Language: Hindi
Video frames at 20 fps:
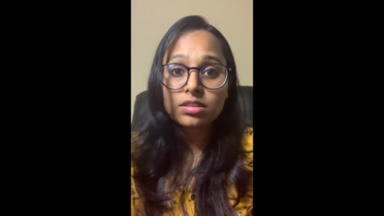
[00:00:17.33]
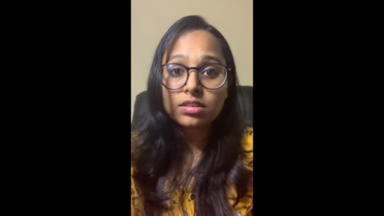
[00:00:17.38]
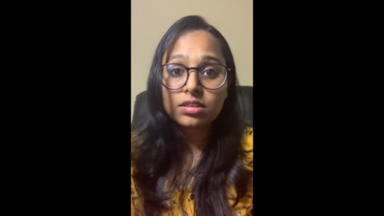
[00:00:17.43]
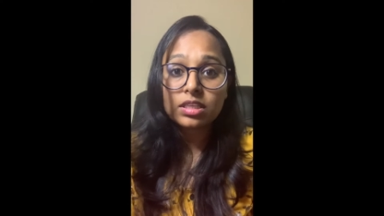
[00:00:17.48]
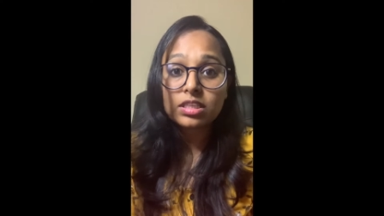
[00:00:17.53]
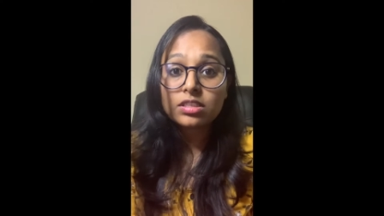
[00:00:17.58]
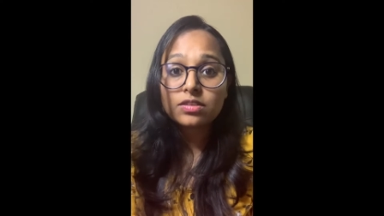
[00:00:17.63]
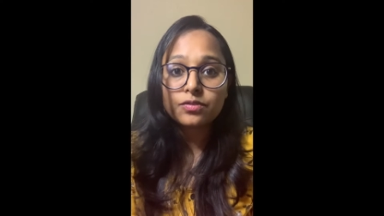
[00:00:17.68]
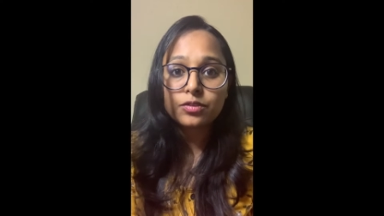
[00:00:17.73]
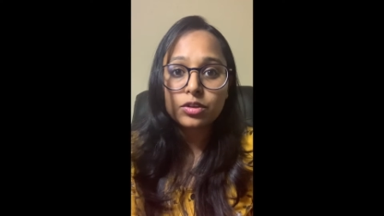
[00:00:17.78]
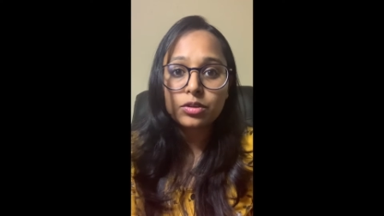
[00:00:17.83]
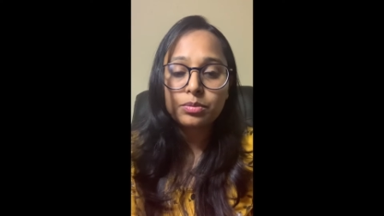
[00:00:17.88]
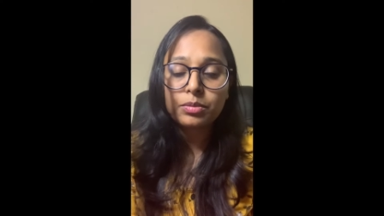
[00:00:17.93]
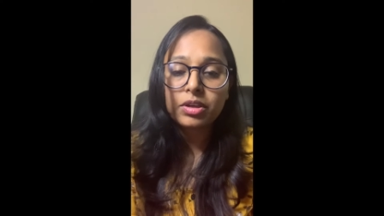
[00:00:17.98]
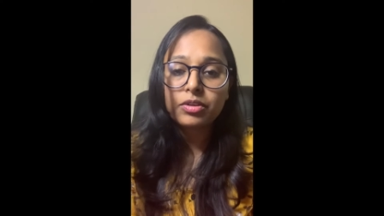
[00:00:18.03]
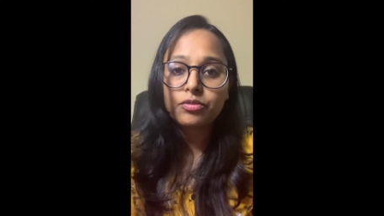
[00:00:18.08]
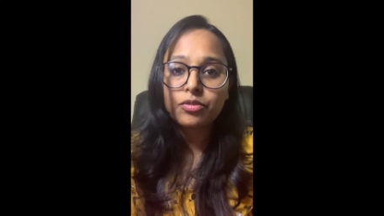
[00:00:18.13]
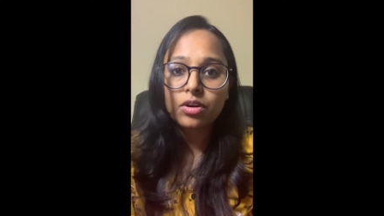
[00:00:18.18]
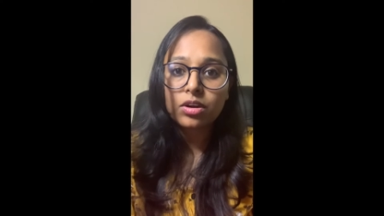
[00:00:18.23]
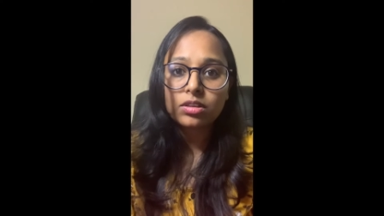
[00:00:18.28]
दिस वुड बी
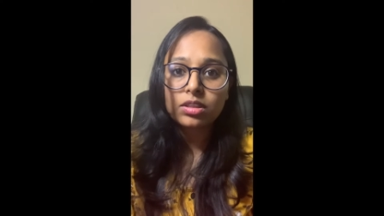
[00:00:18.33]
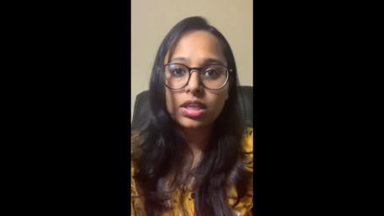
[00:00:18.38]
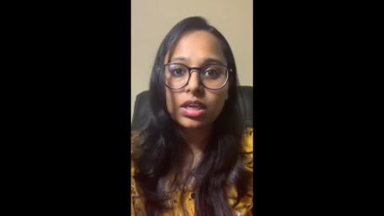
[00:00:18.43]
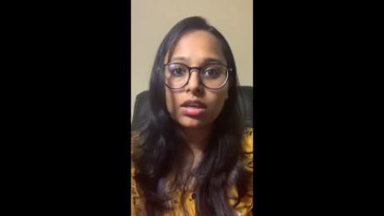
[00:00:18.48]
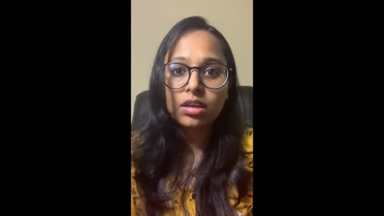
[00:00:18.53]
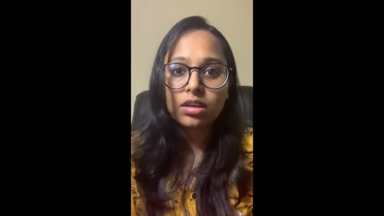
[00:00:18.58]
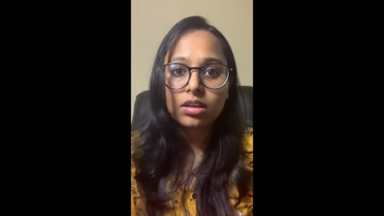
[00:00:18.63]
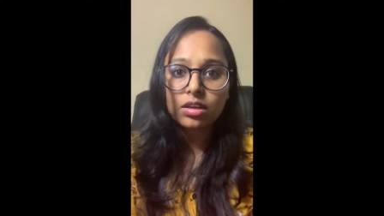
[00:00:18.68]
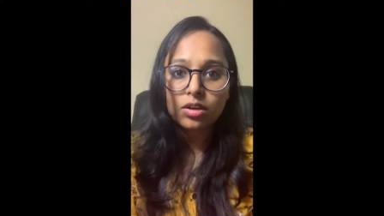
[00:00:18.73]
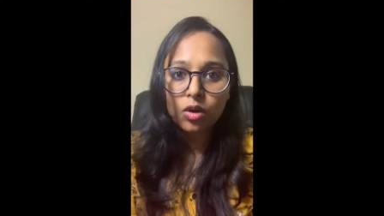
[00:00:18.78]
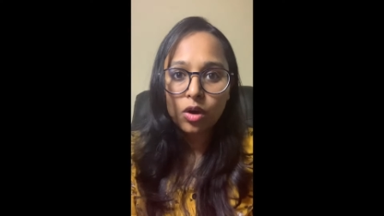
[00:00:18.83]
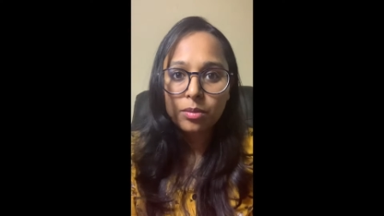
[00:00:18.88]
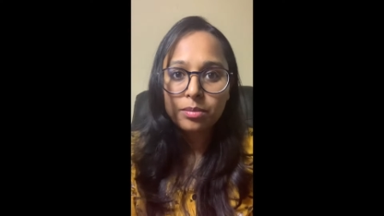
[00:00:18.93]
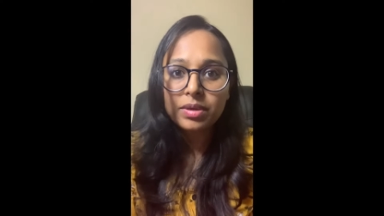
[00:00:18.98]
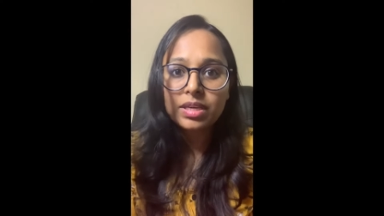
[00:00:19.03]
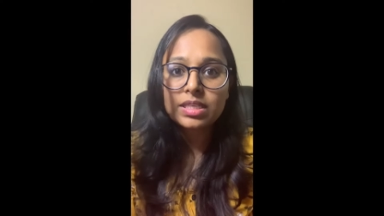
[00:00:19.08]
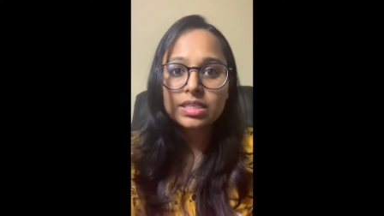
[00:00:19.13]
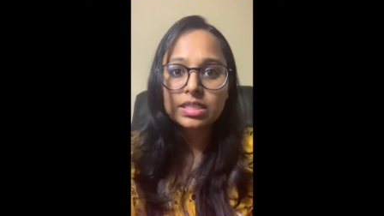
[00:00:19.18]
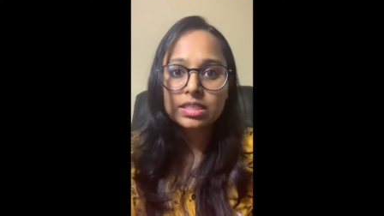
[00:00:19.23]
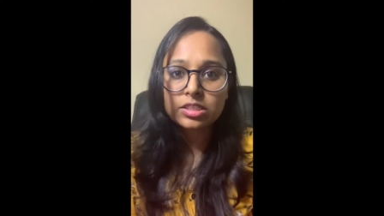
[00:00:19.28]
फॉर द
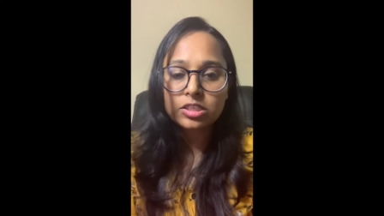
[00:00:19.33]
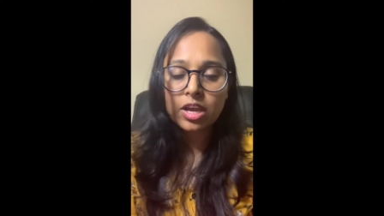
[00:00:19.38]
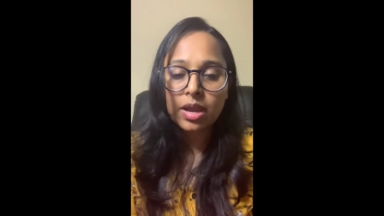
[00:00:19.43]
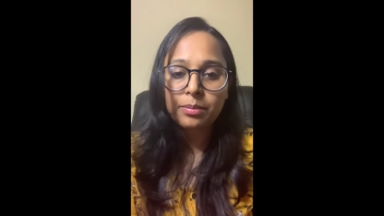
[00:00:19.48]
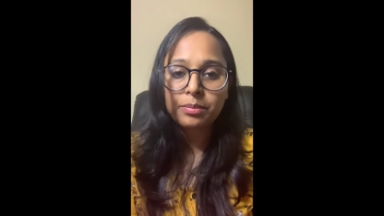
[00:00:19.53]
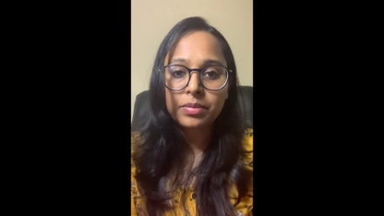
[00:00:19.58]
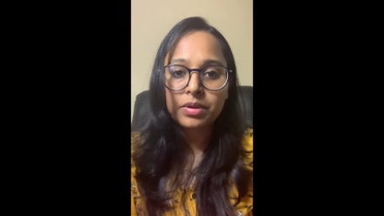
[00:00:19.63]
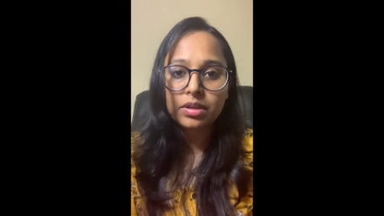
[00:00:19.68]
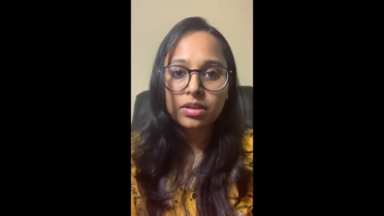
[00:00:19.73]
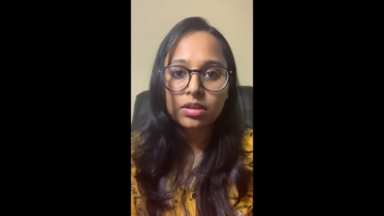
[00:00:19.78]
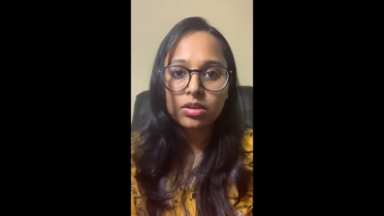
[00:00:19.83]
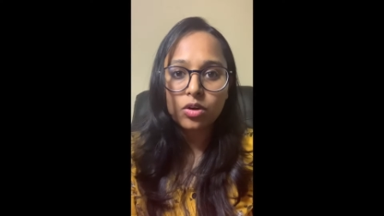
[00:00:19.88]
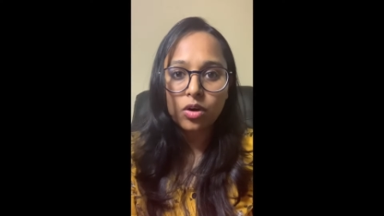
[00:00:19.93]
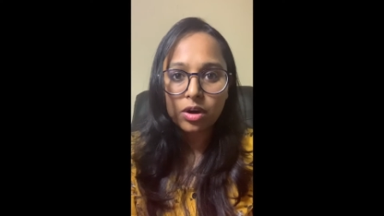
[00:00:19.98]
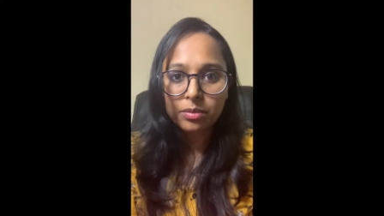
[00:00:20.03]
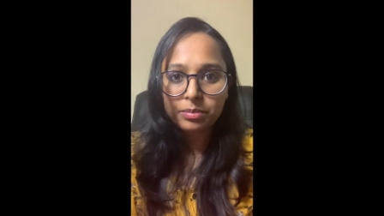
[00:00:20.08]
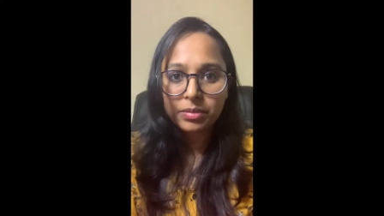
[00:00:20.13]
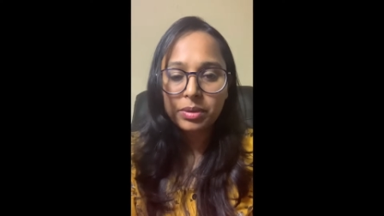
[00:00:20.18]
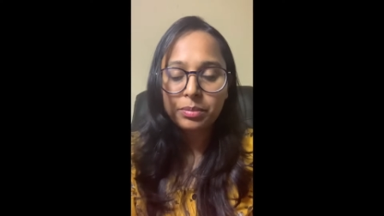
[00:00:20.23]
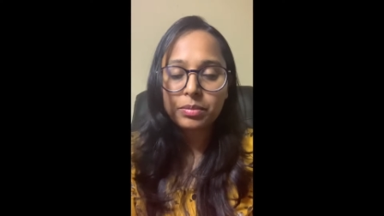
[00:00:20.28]
इकोनॉमिक्स चैप्टर
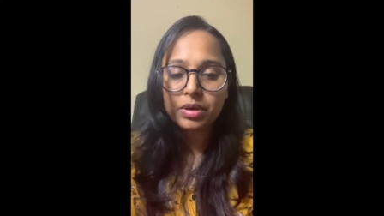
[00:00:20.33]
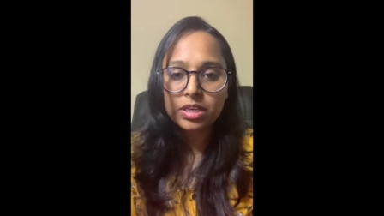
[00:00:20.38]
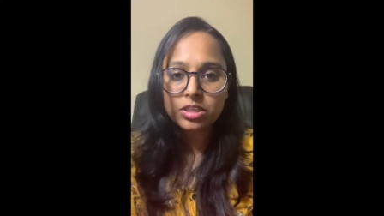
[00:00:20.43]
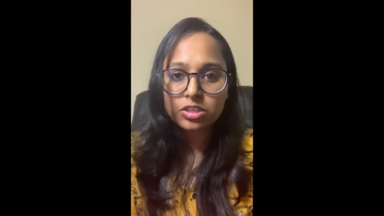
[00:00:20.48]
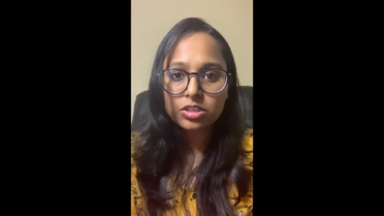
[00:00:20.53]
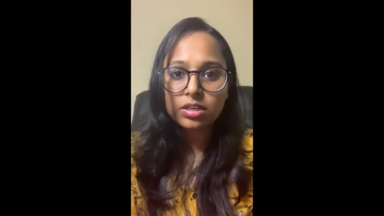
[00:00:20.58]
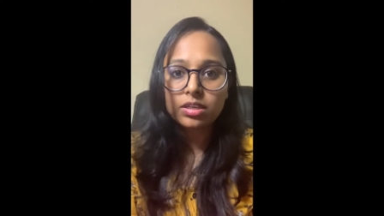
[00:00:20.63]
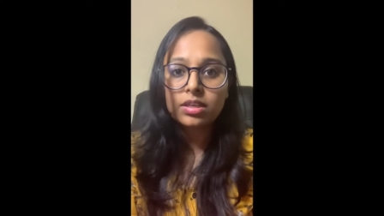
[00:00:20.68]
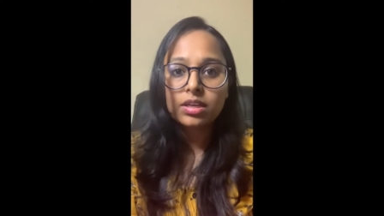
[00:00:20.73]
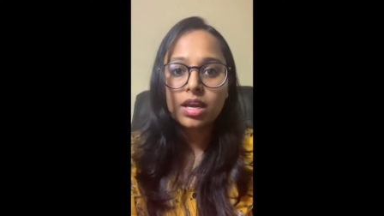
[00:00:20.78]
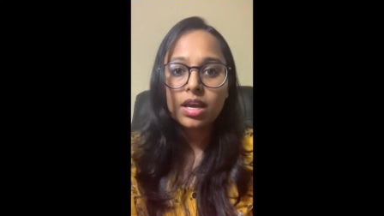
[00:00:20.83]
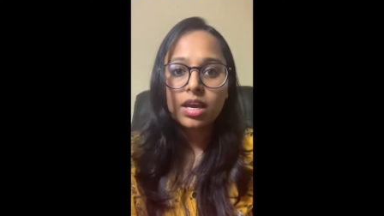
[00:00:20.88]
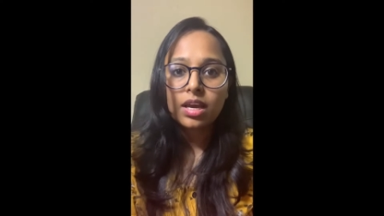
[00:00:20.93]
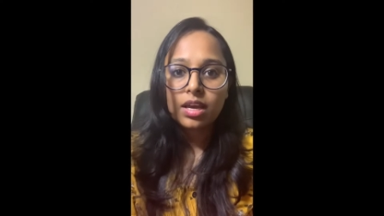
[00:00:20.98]
गवर्नमेंट बजट